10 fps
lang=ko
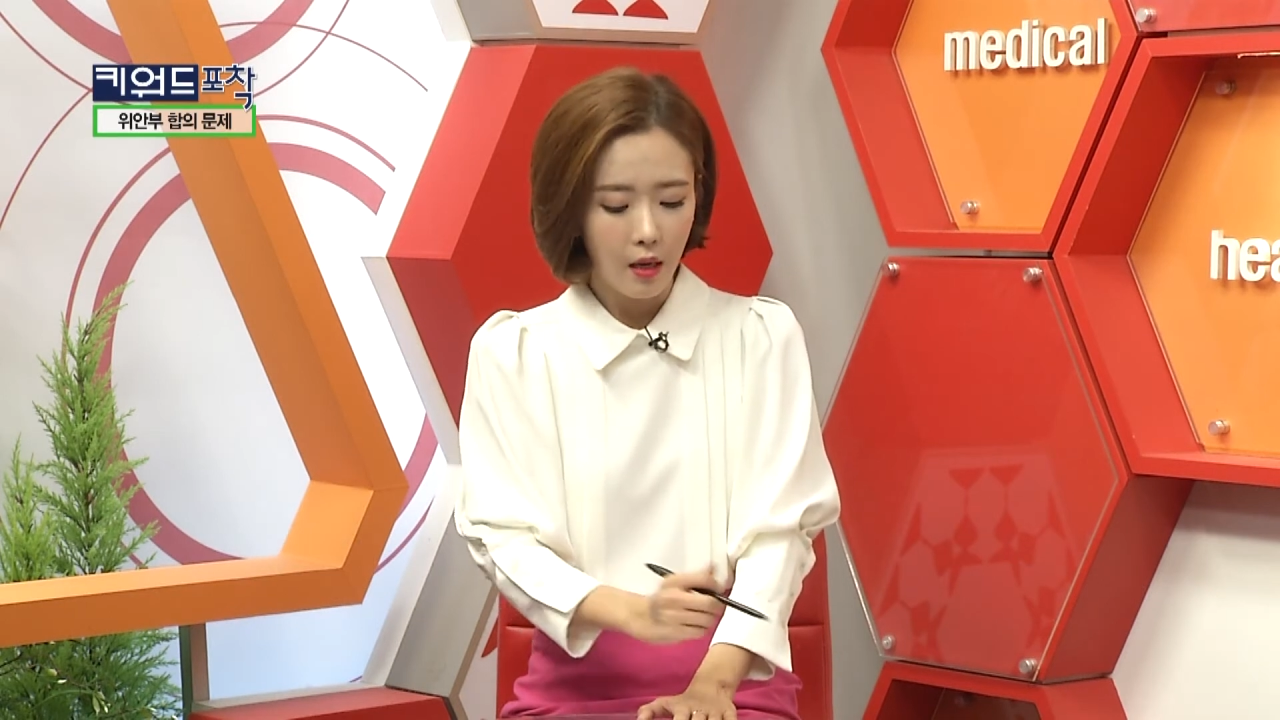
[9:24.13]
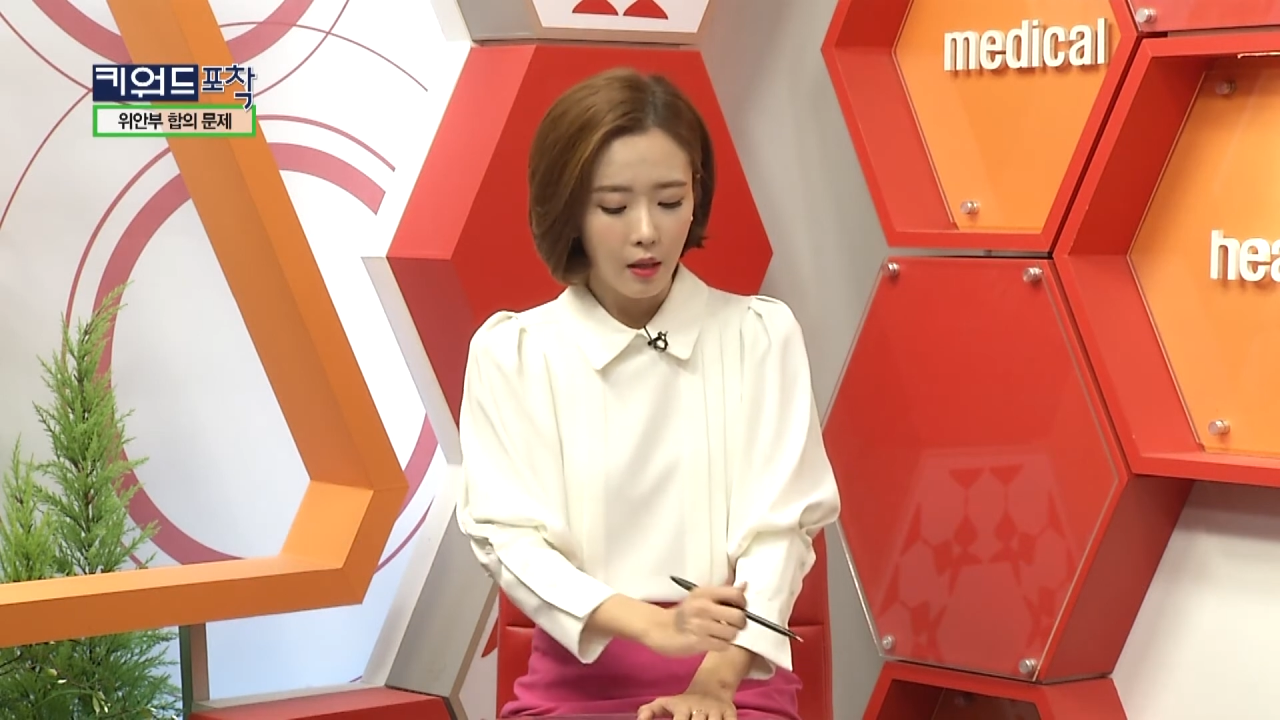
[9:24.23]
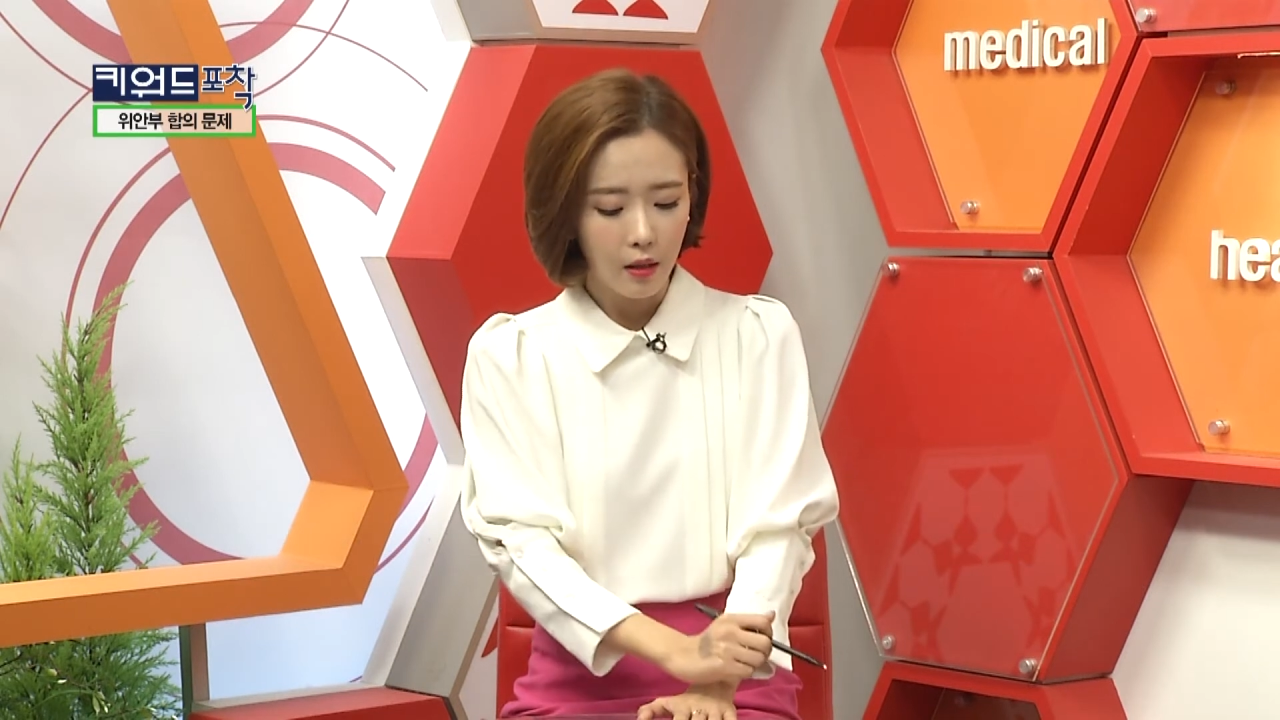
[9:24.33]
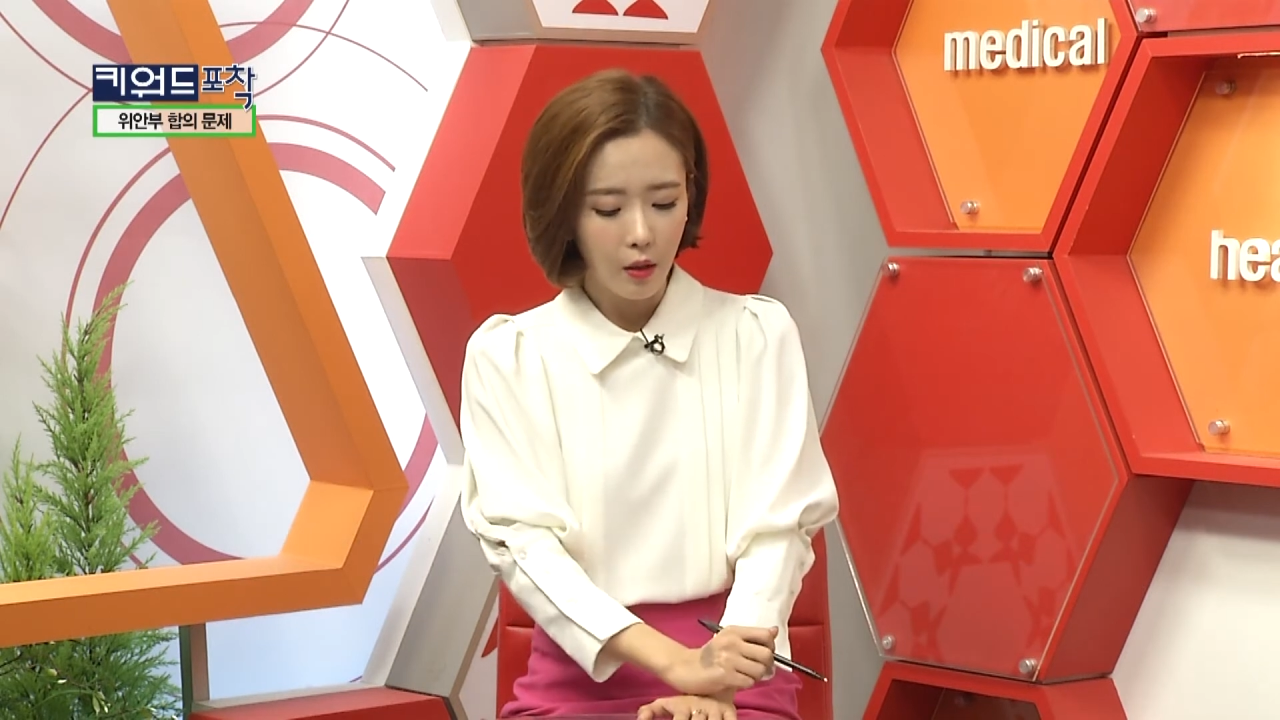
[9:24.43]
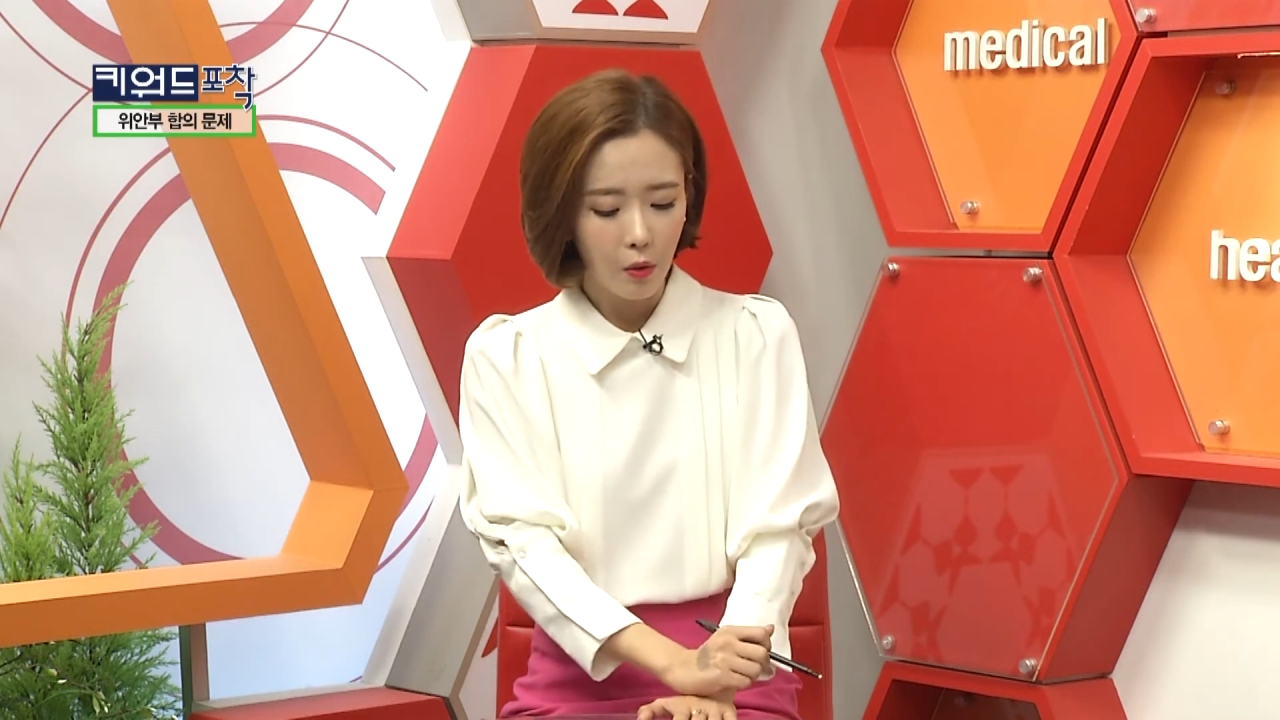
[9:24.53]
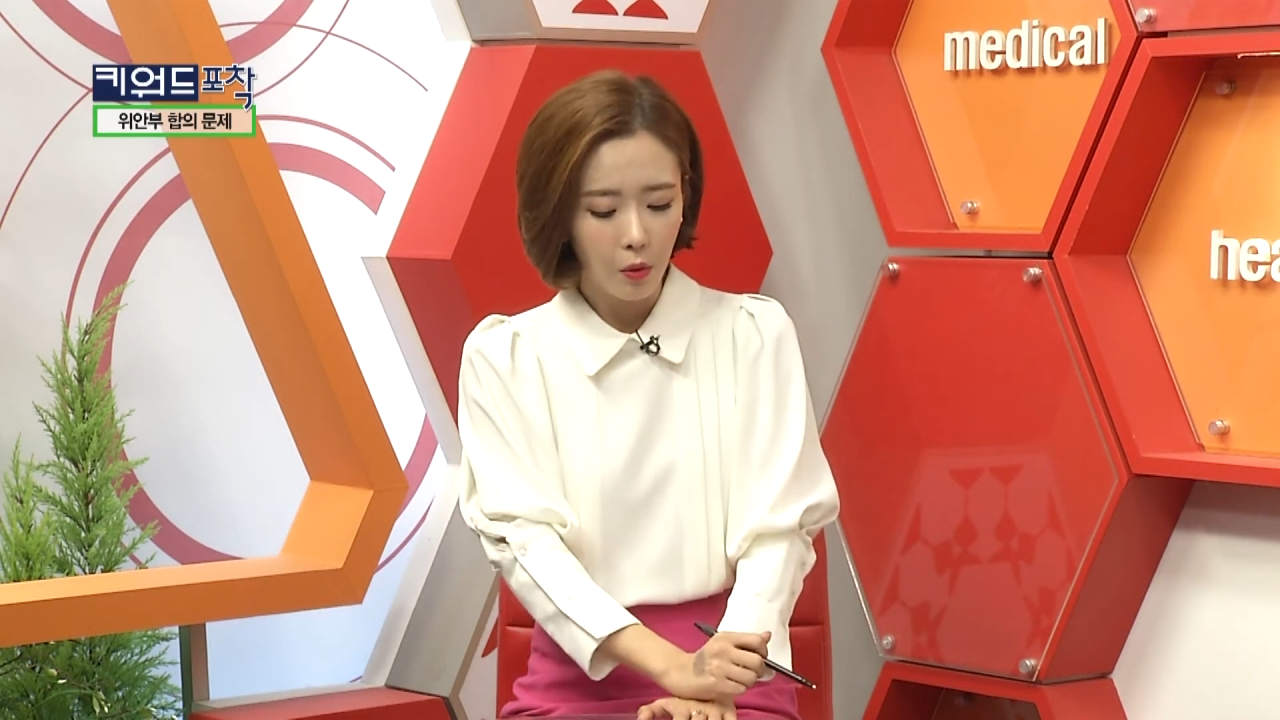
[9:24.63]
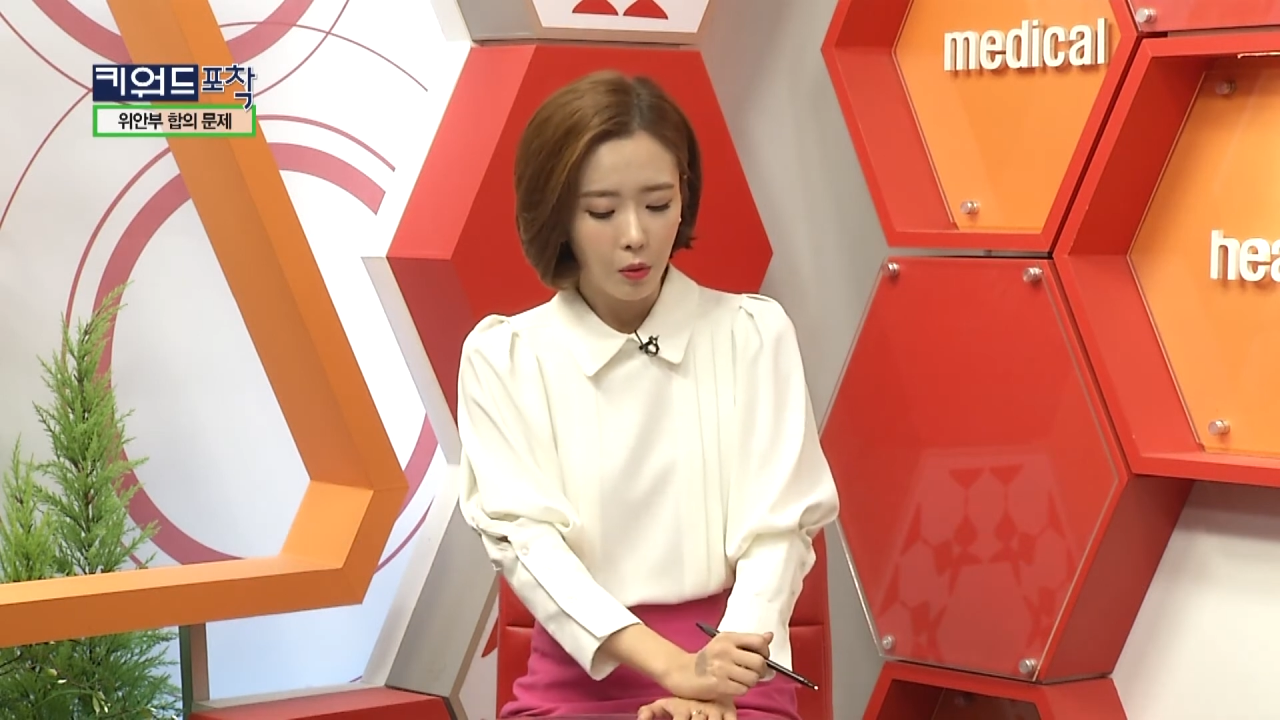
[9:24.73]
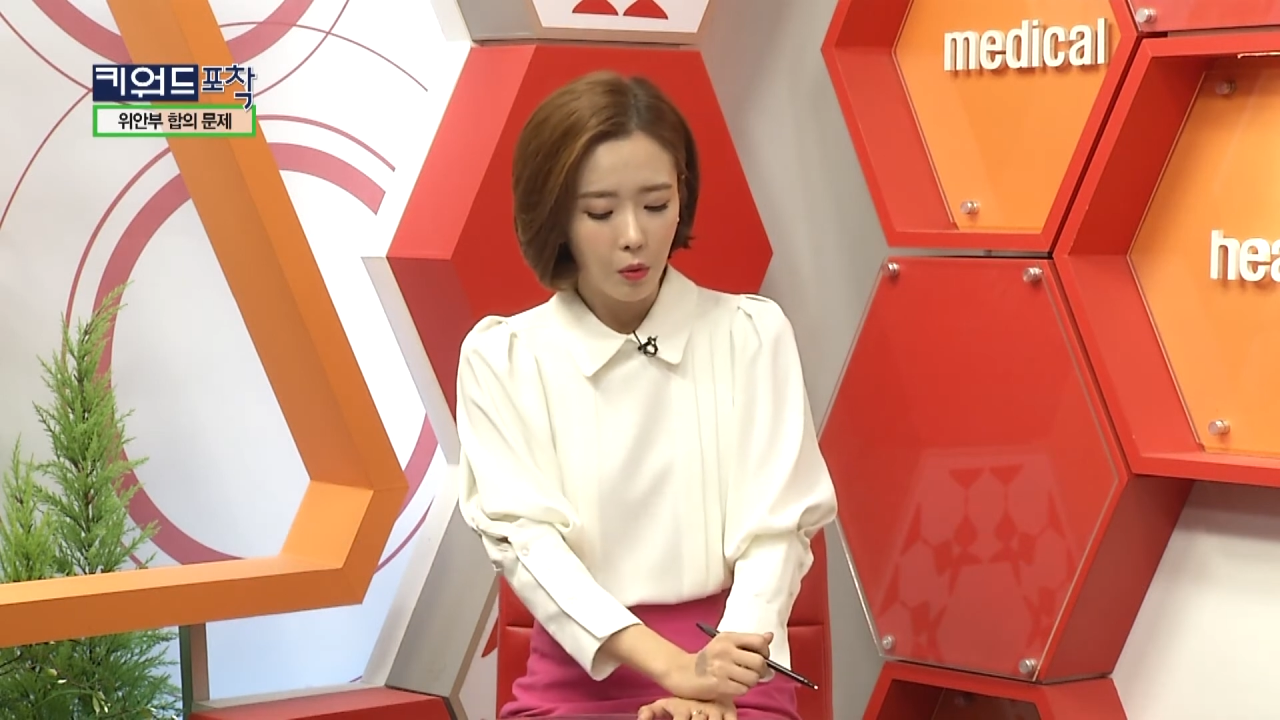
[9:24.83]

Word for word: 그리고